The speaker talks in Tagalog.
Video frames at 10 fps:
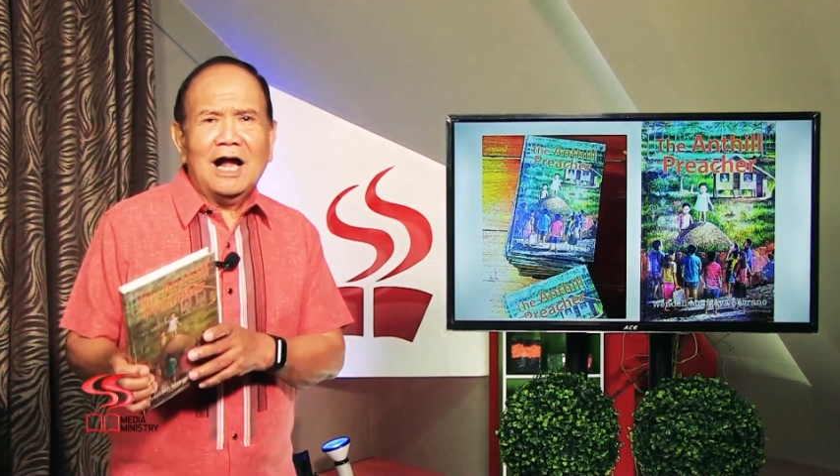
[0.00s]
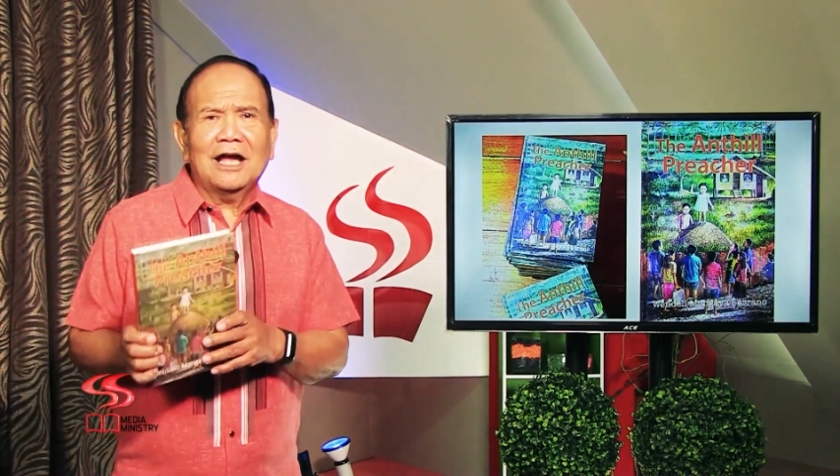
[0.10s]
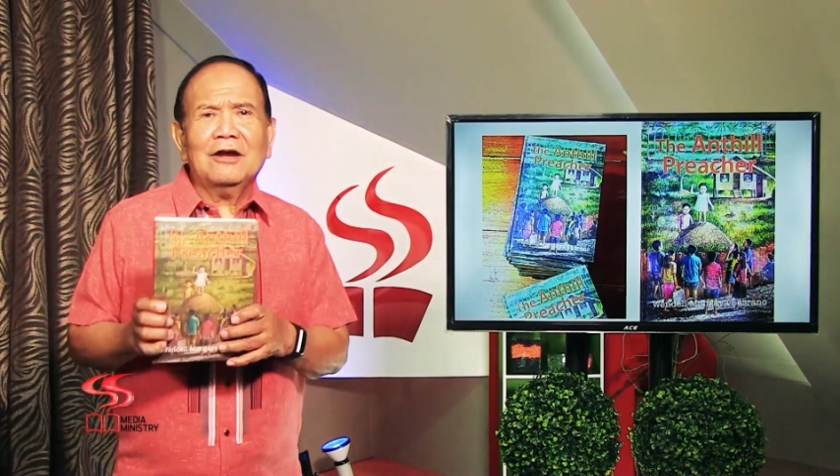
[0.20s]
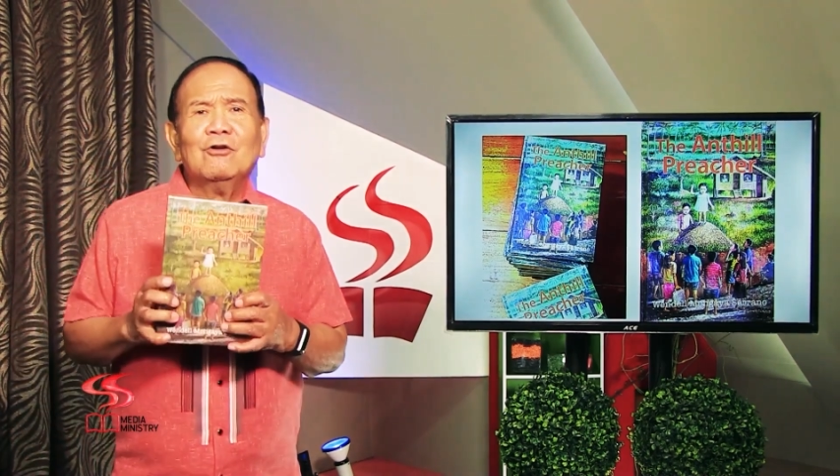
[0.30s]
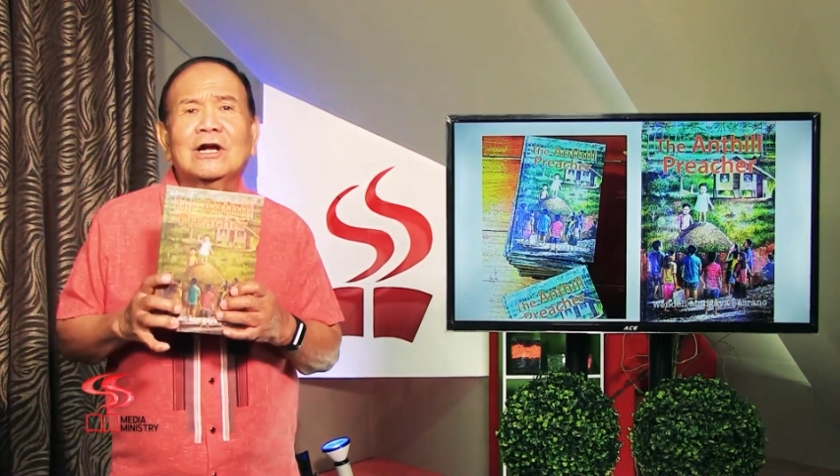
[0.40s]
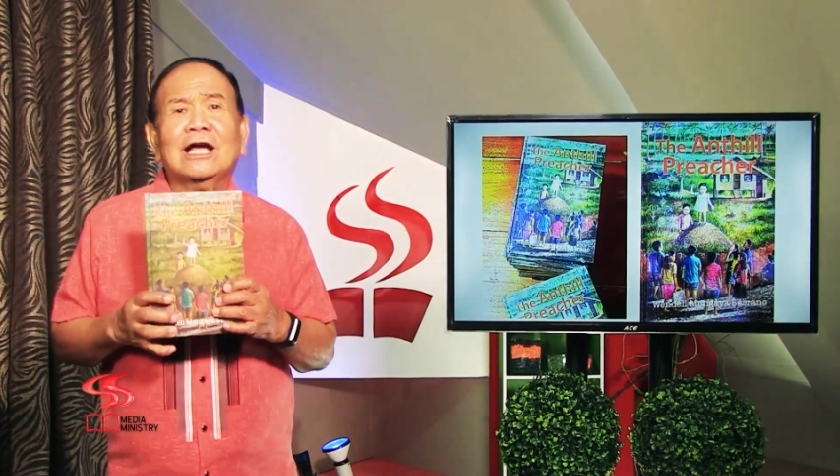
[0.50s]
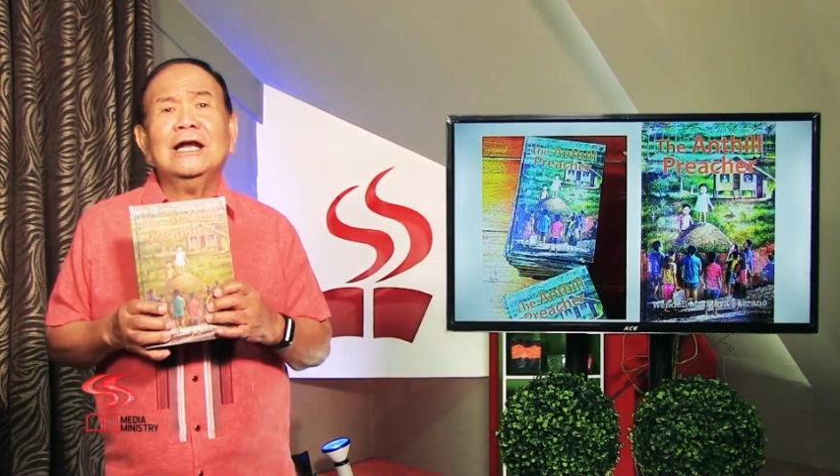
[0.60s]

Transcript: Ayaw